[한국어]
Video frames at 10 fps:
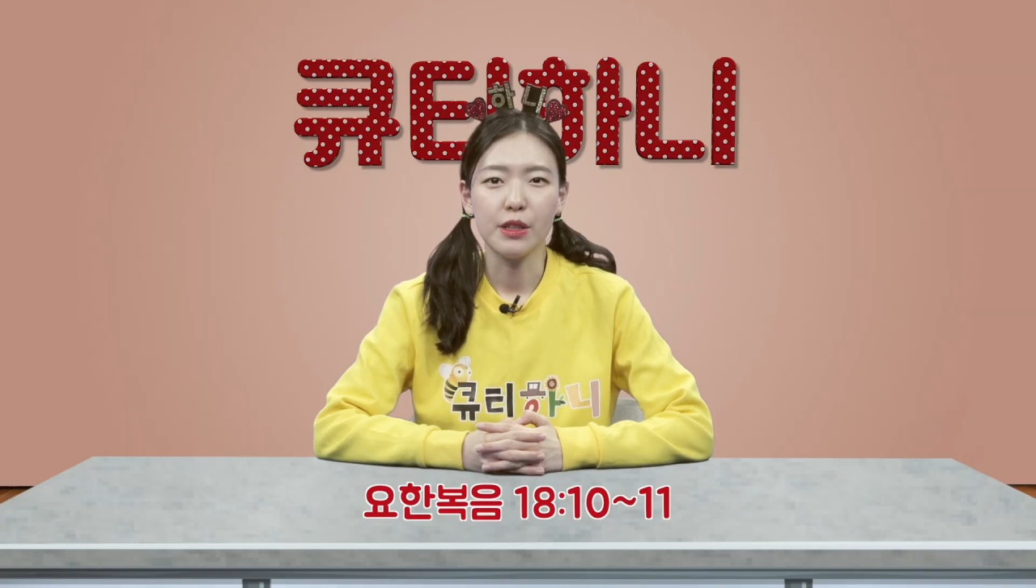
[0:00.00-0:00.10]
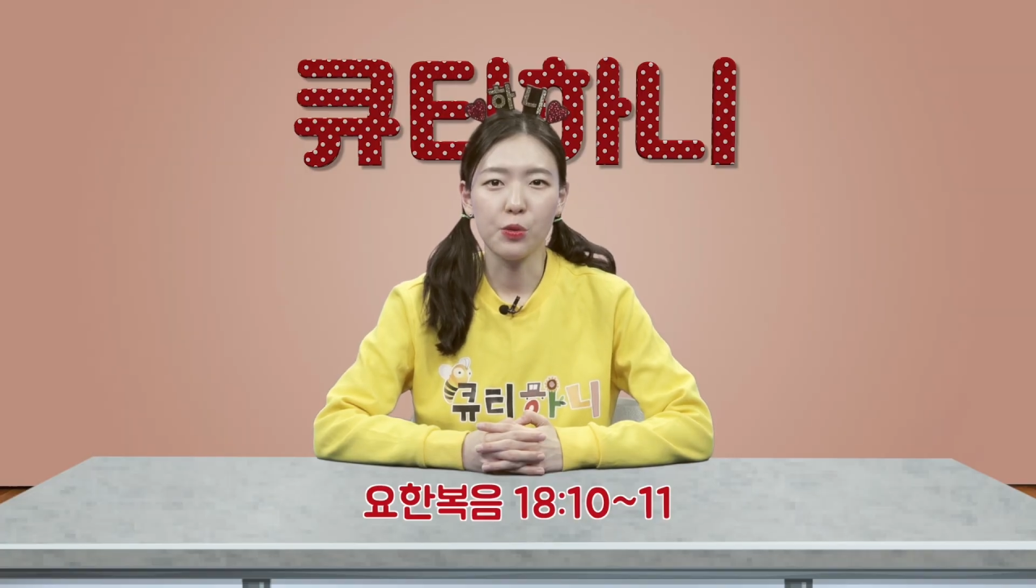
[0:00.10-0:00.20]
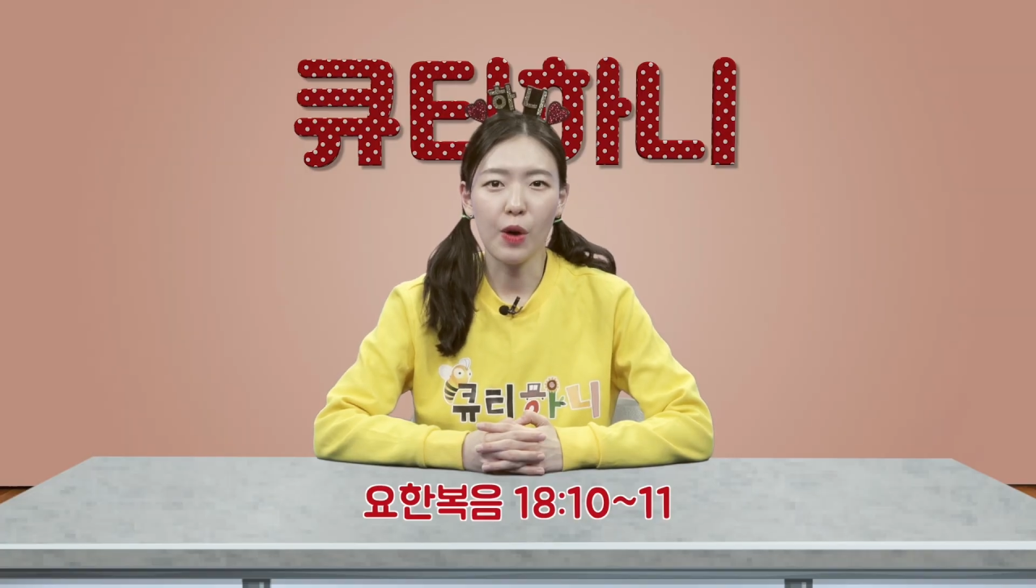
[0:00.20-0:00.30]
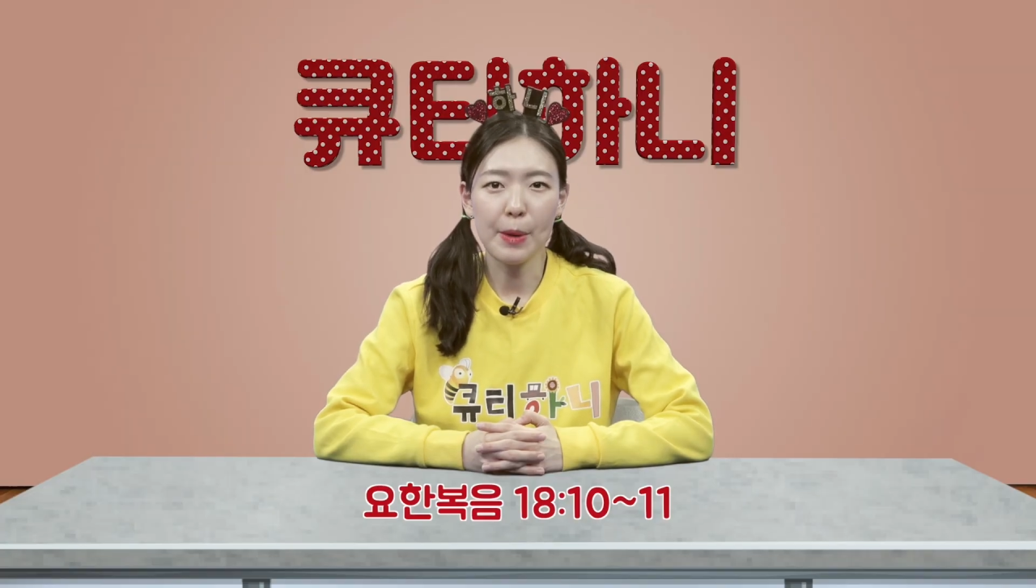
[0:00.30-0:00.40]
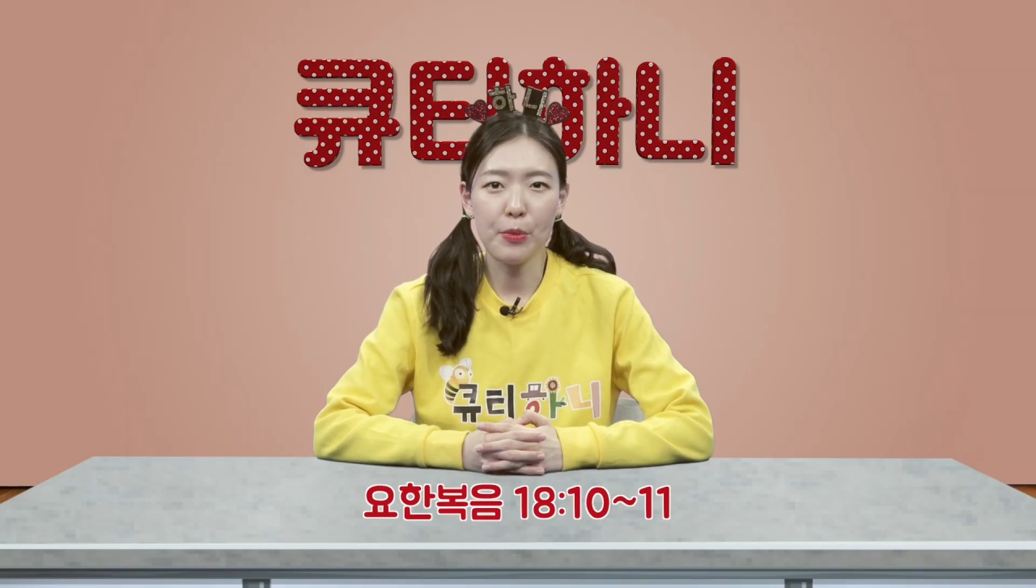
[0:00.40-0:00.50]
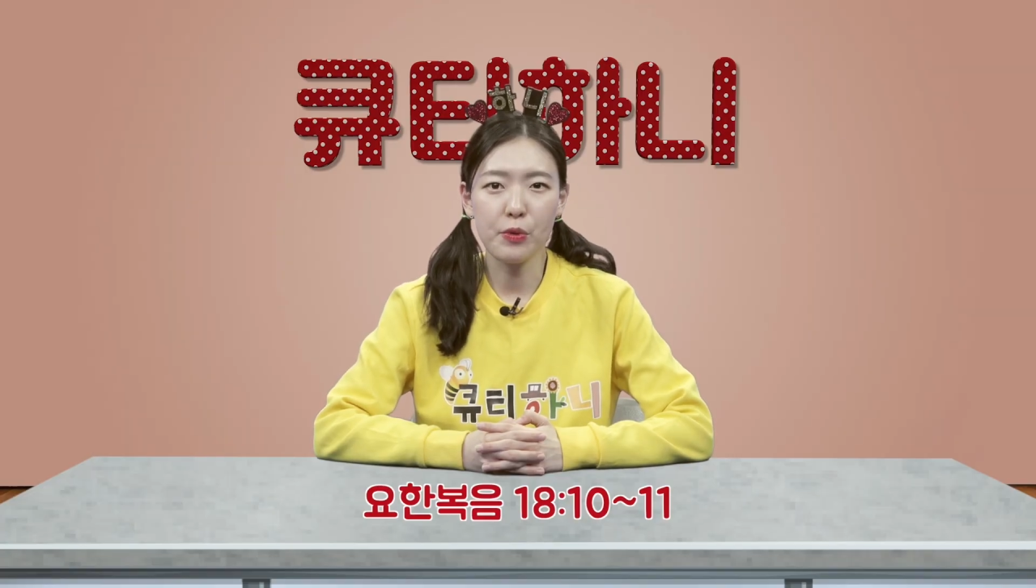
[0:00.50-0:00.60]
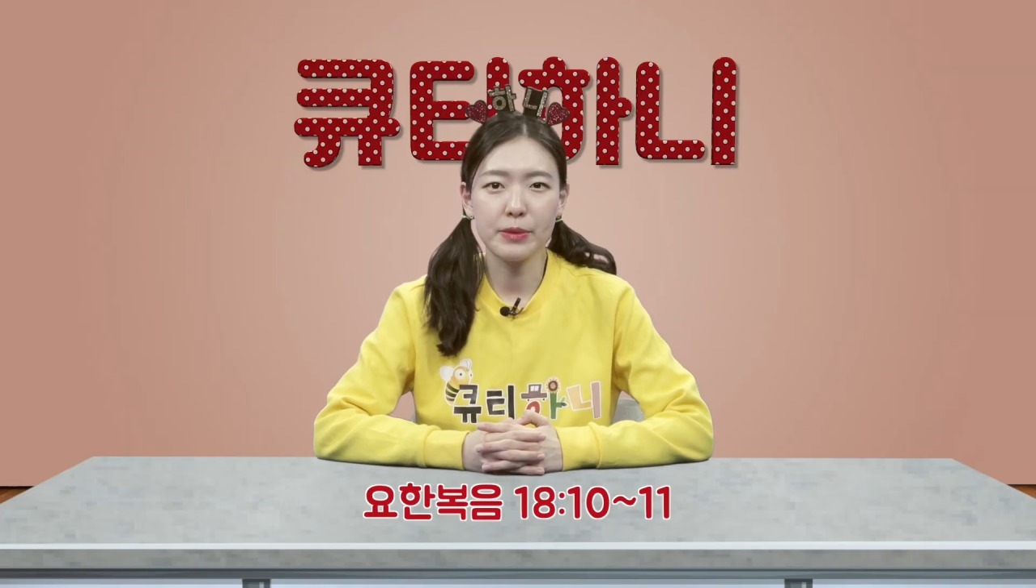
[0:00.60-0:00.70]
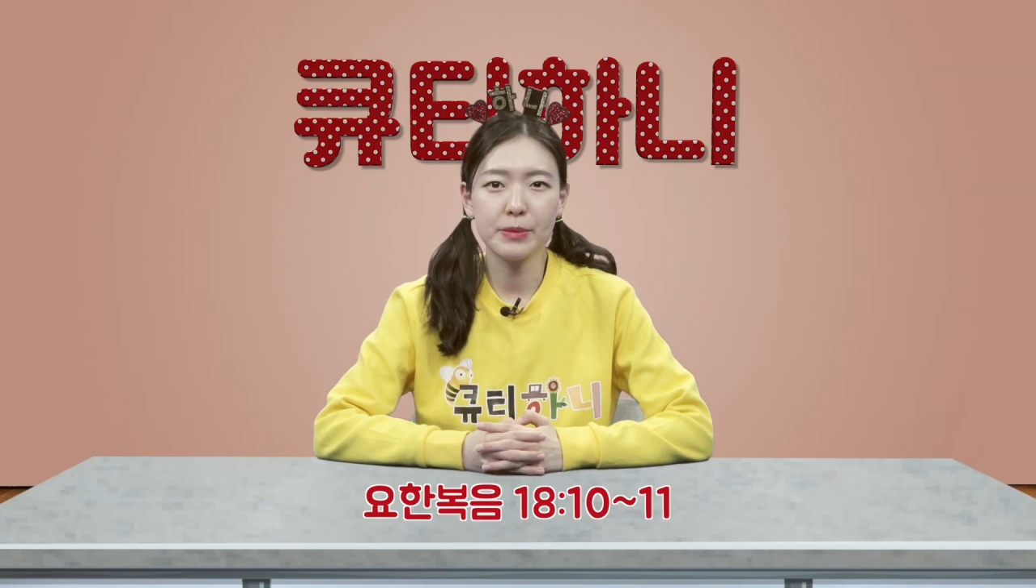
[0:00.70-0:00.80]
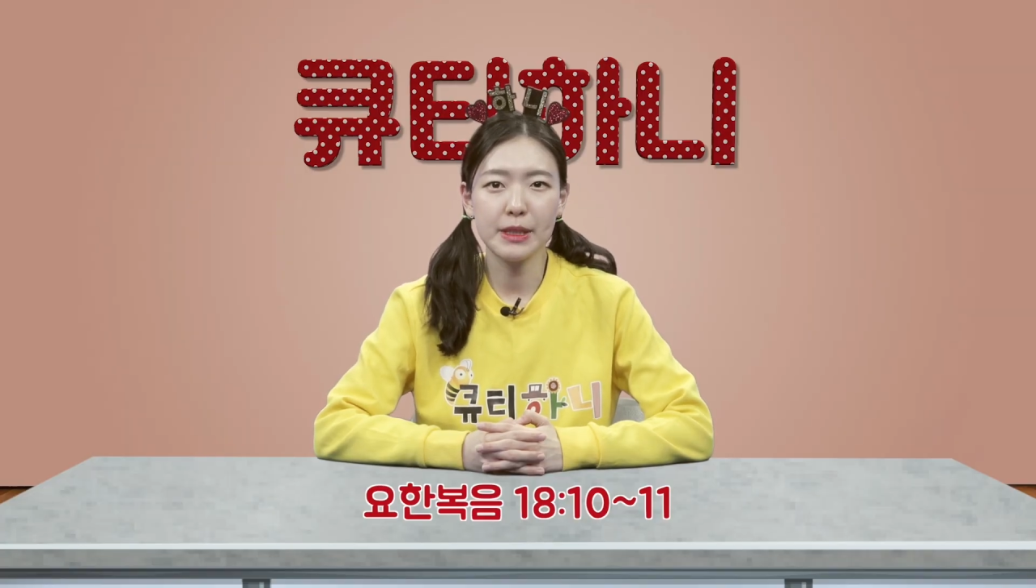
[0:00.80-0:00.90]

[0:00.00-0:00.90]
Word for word: 요한복음